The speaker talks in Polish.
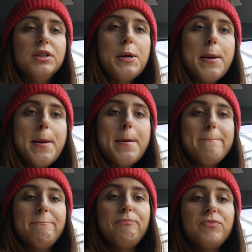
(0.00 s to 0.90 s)

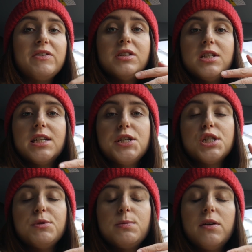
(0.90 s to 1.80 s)
Mm, nawet nie zdajecie
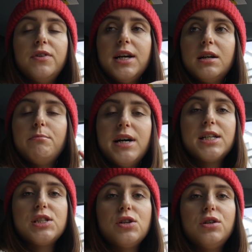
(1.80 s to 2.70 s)
sobie sprawy, jak
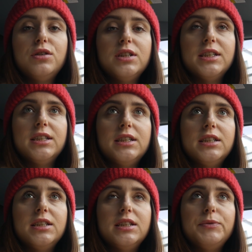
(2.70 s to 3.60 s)
bardzo...
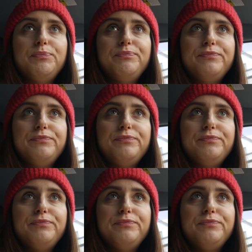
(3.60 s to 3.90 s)
E,